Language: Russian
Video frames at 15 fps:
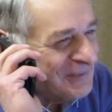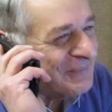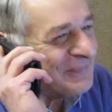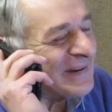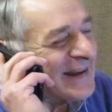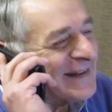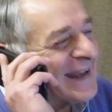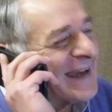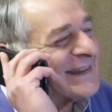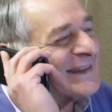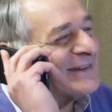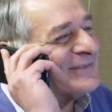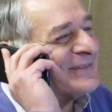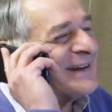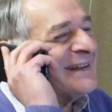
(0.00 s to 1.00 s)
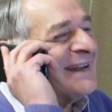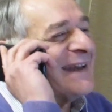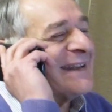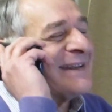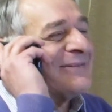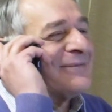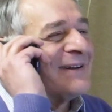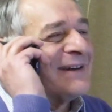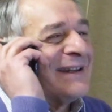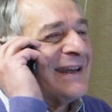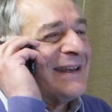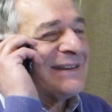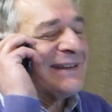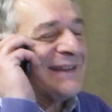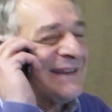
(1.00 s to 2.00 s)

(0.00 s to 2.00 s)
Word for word: Понятно, понятно, понятно.